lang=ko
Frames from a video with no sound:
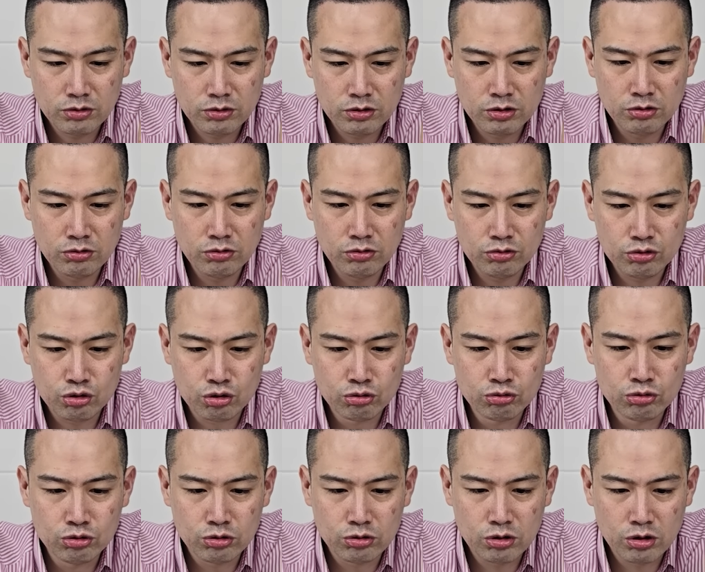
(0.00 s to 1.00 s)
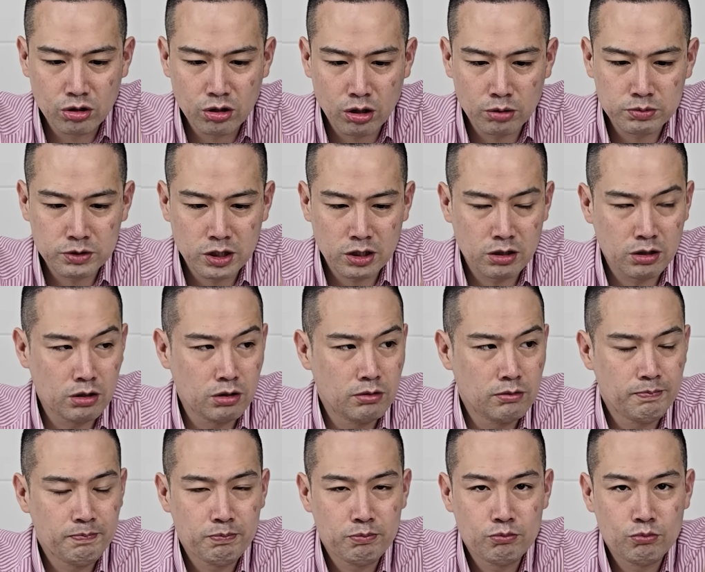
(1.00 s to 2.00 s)
그리고 중국 업체들
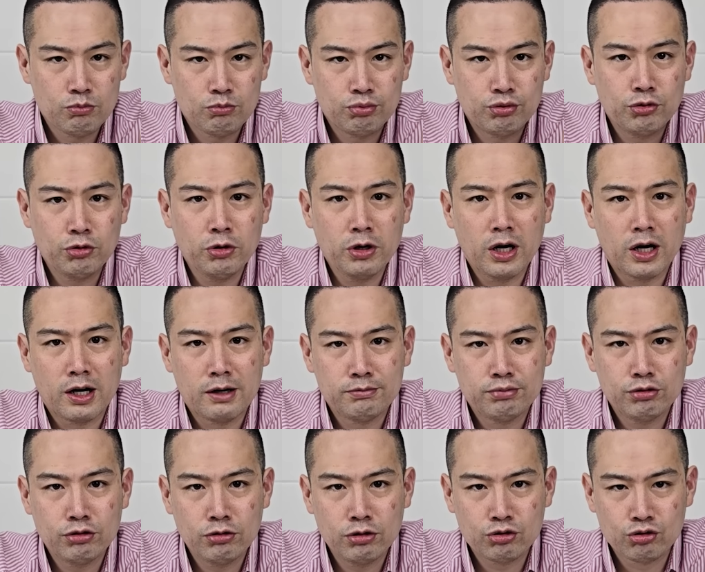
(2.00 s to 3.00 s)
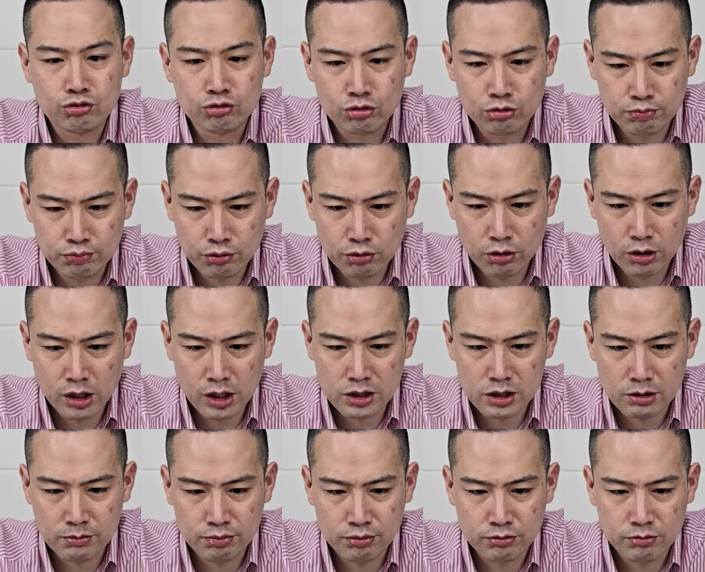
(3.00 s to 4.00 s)
프로야 프로 중국 프로야
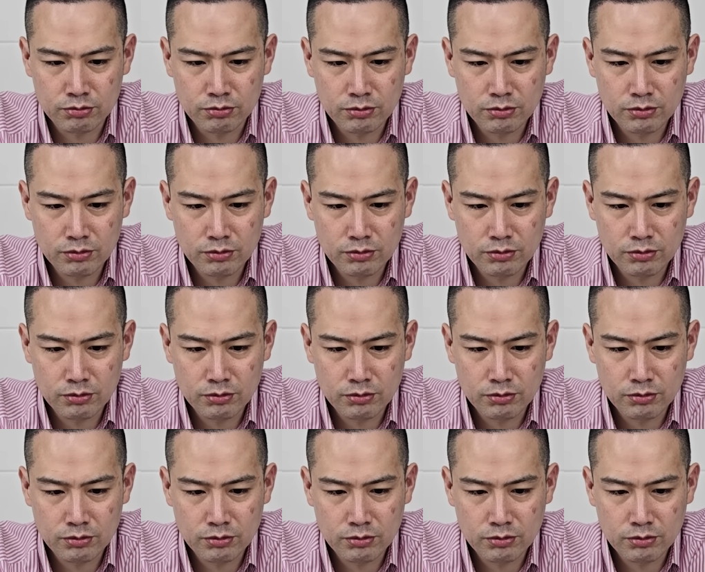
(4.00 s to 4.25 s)
화장품